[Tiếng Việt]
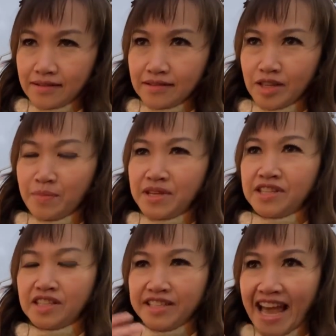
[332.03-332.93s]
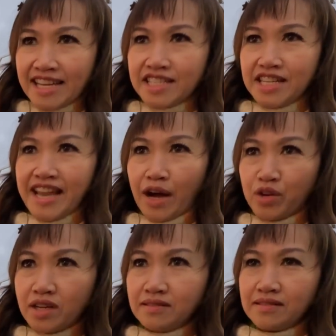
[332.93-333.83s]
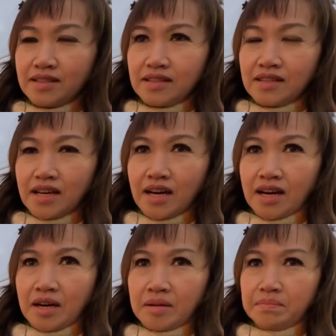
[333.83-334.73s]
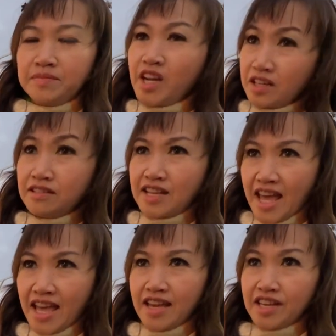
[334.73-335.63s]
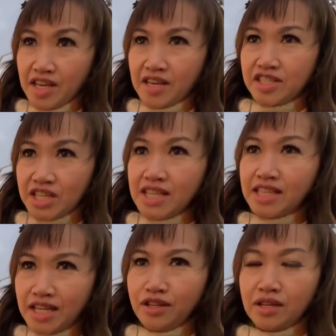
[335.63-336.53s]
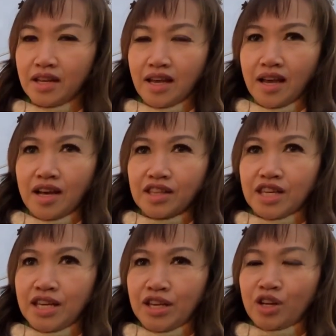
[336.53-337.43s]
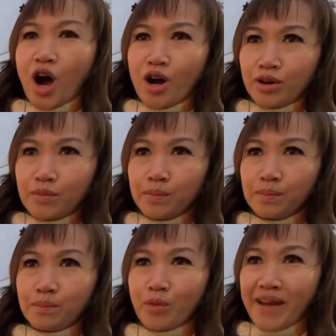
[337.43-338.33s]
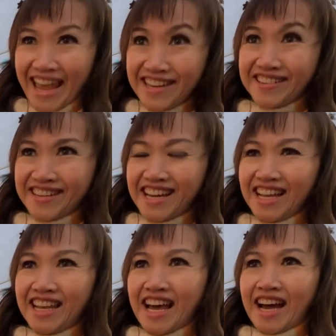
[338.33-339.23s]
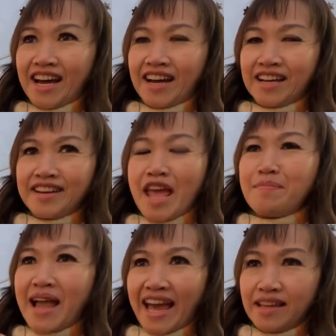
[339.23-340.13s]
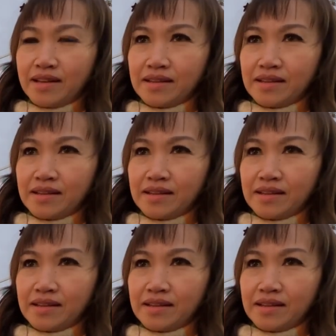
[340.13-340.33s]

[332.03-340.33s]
giống như những giá trị đạo đức uh, nhân lễ nghĩa trí tín thì còn một cái nữa đó là đem lại